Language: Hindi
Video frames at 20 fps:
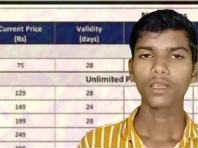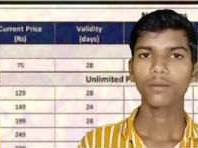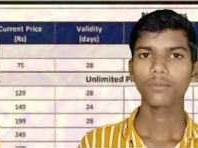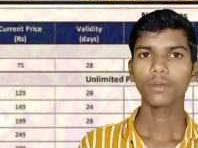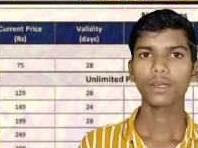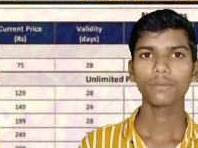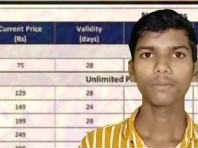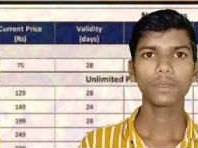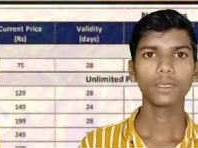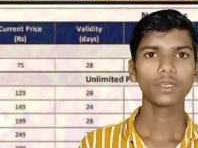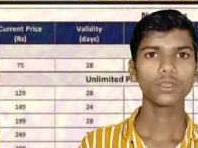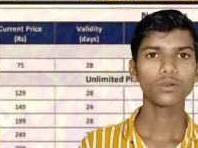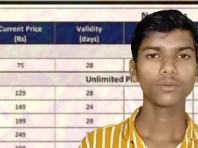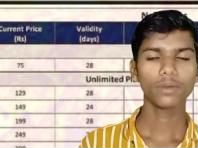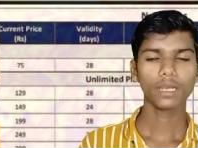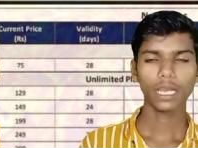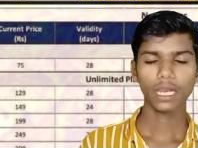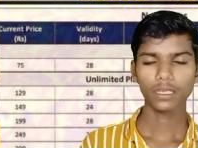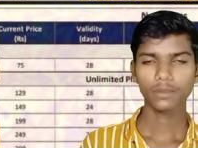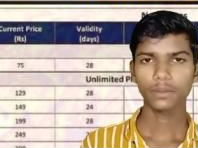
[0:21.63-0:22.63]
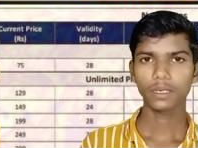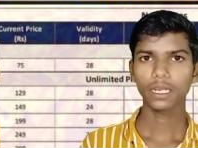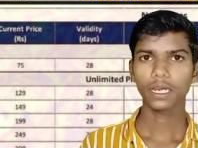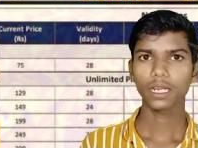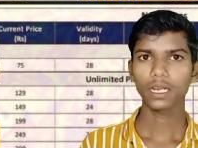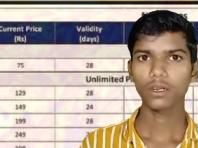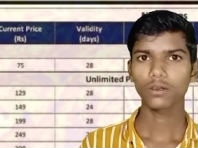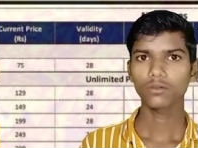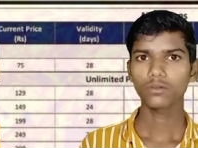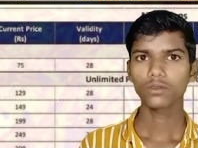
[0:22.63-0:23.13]
बट वीडियो मैं आज बना
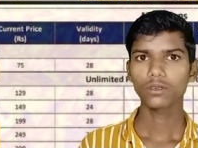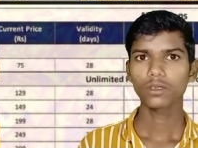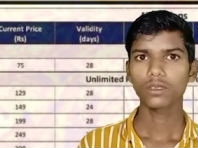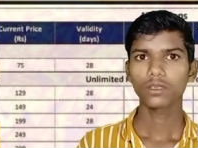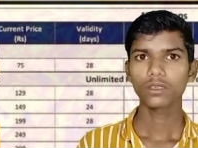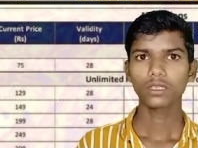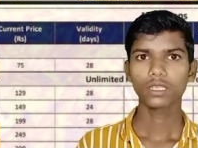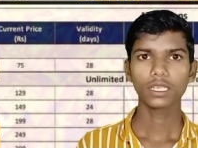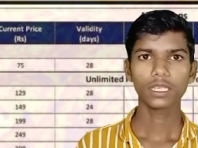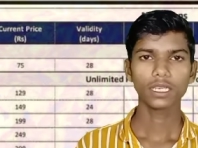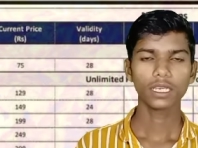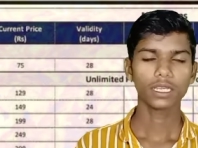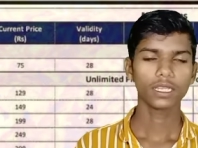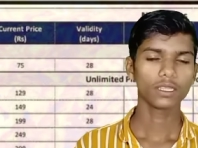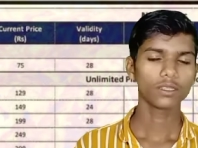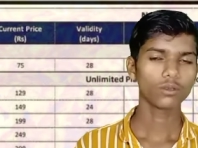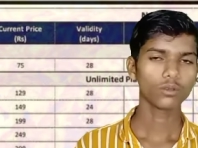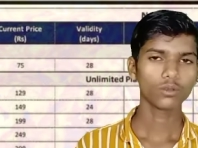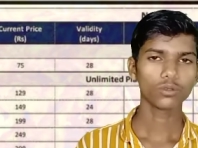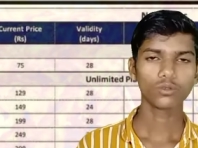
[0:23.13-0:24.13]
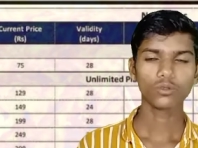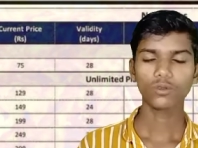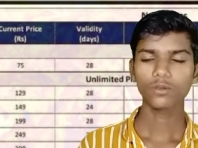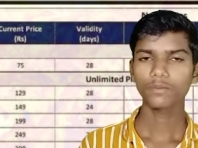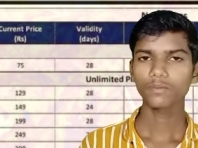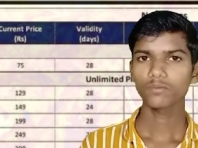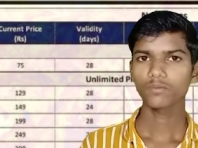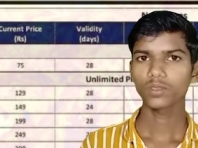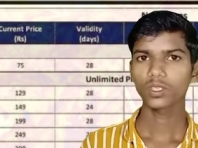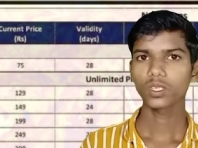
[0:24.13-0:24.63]
रहा हूँ ठीक है तो दोस्तों
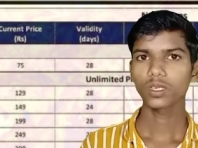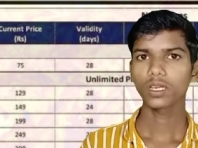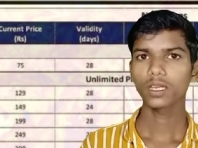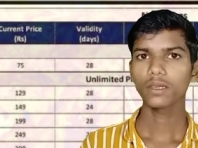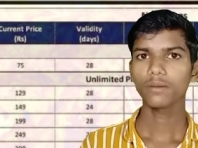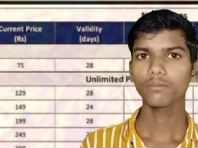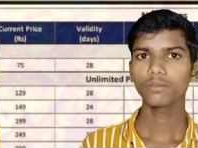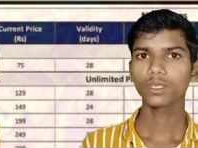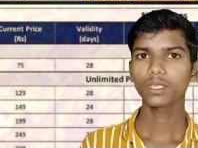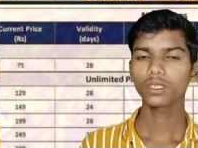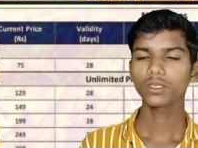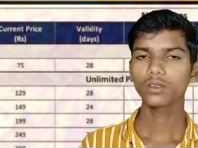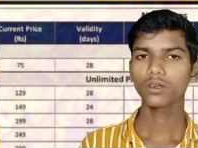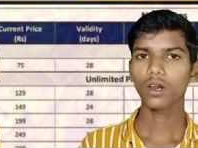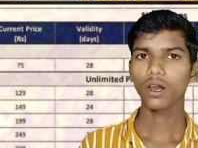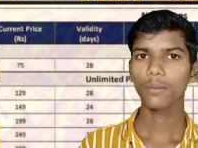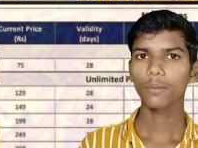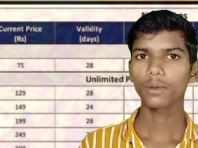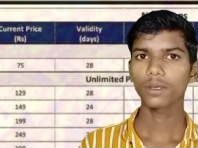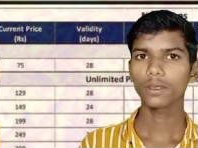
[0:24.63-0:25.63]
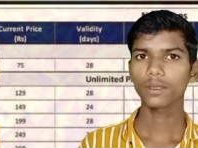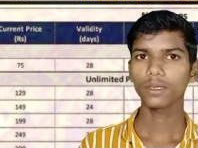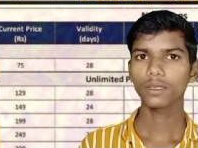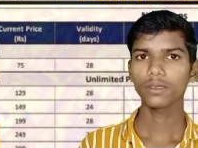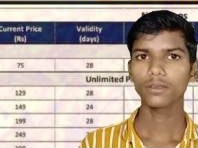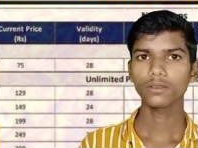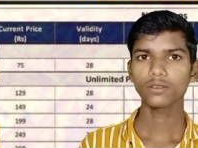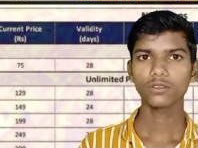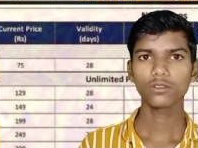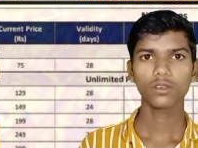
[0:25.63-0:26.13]
जो है वीडियो अपने
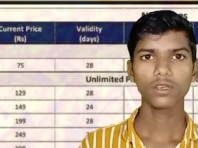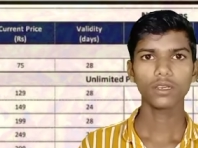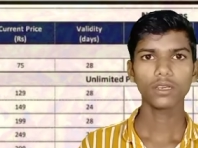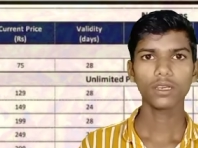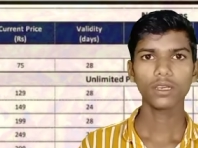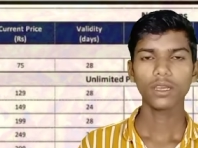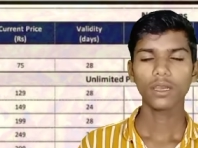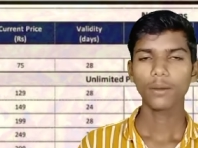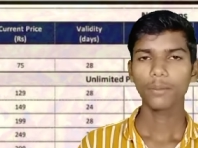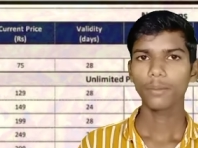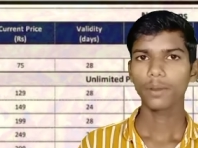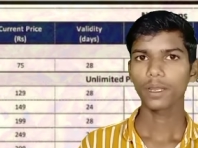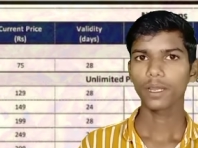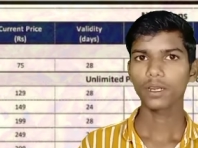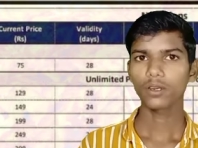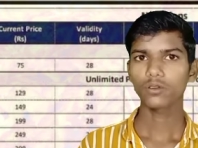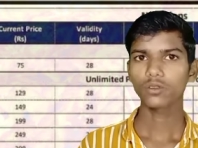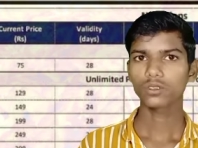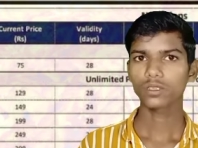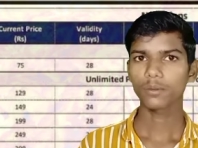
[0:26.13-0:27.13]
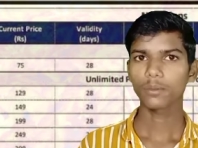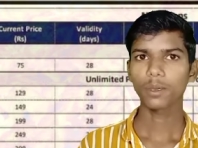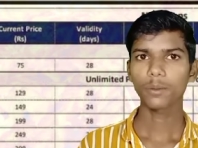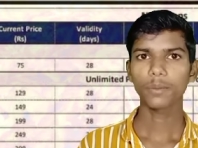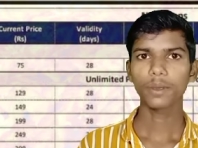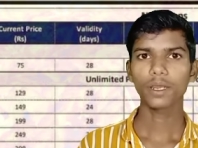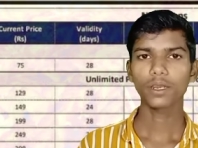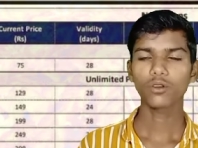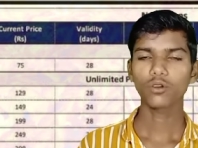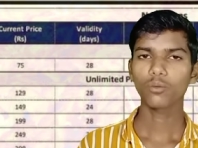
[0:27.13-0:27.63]
जो है प्लान को सभी
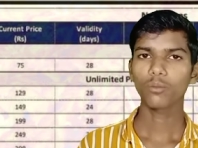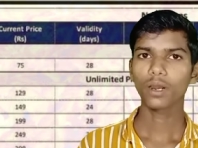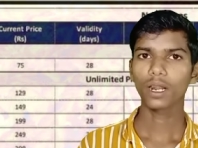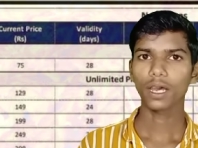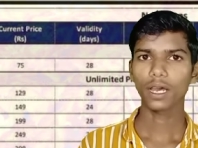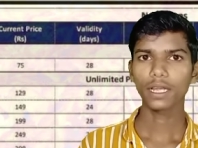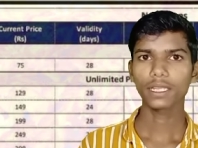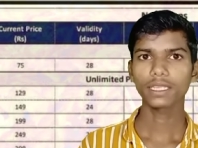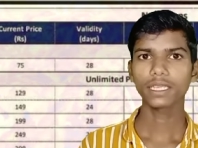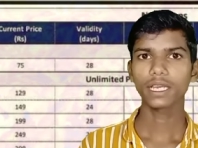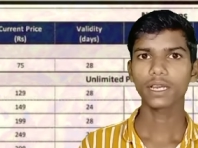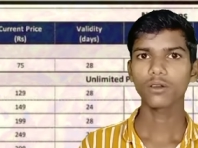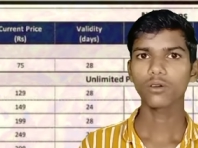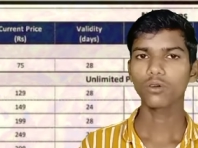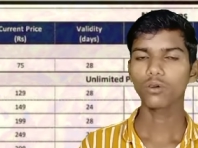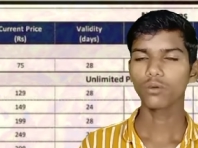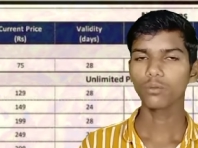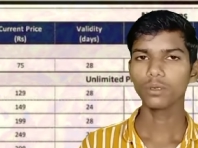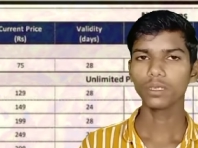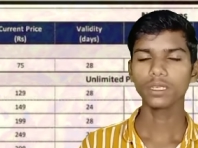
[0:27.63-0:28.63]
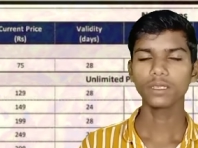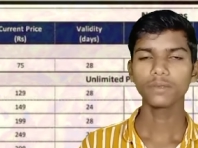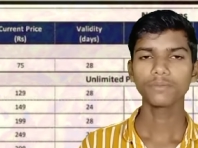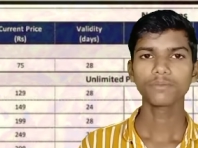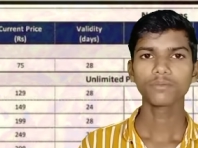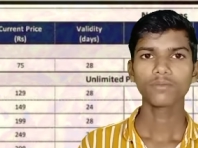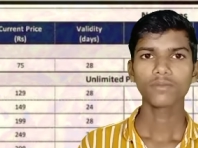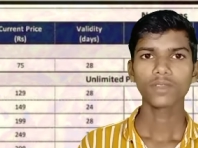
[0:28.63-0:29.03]
प्लान को बढ़ा दिया है वो भी